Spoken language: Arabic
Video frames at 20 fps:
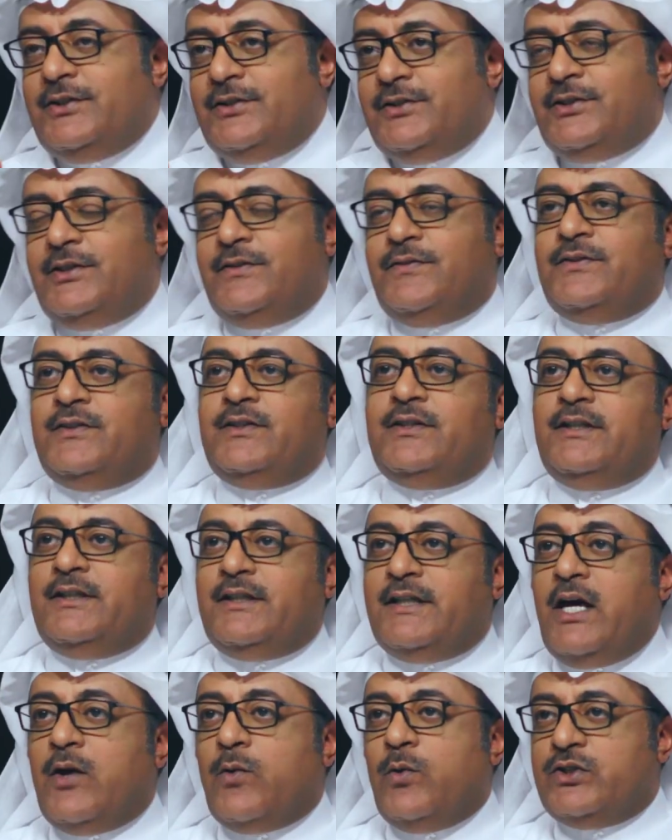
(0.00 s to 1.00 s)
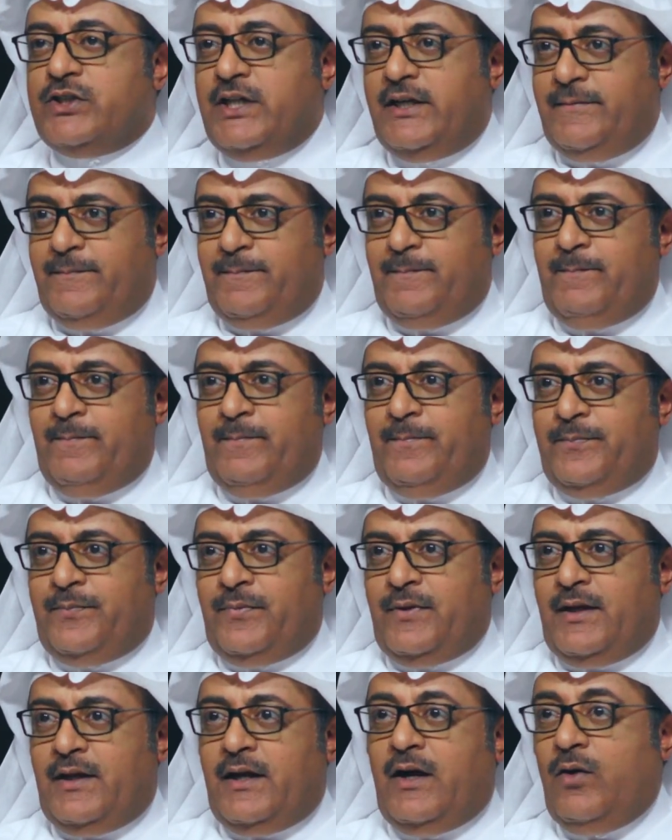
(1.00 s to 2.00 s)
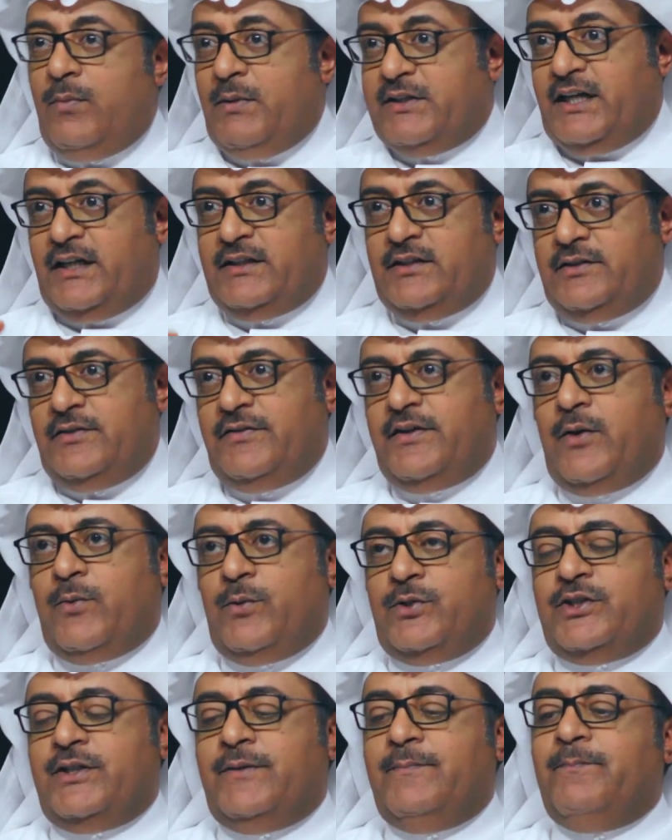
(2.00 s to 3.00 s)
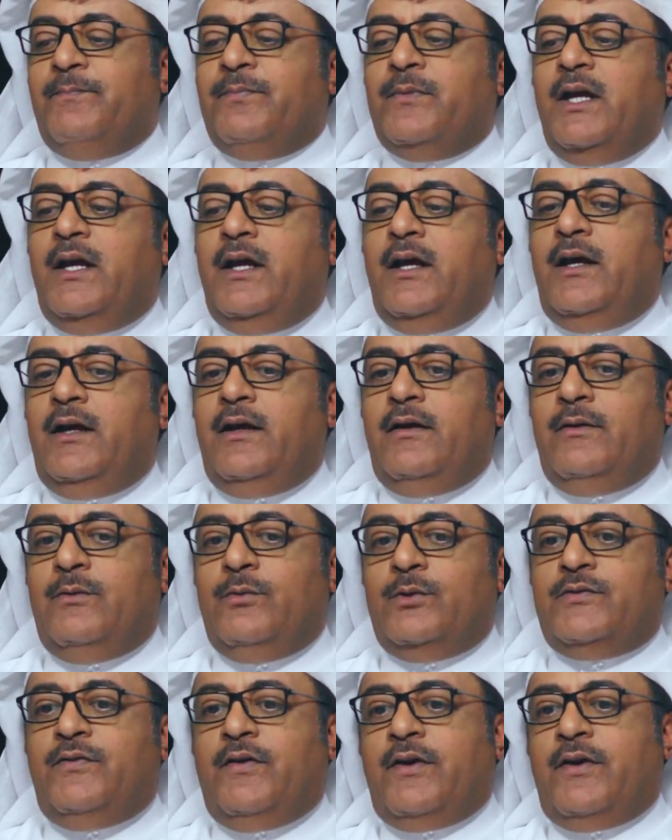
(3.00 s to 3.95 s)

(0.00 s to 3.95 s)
شفت قروشه أه. اول ما طلعت انت في قروشه مسلسل قروشه في اليوتيوب